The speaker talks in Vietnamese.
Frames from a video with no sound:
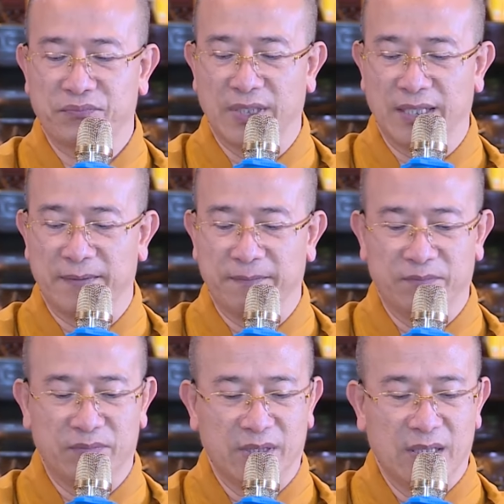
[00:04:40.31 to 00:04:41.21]
Dạ.
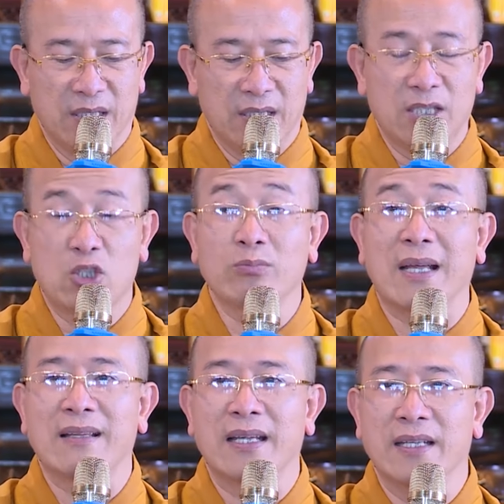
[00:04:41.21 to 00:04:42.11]
Thì chúng
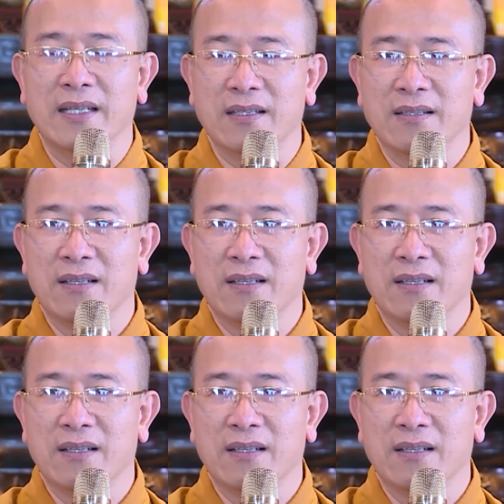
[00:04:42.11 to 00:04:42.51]
ta thấy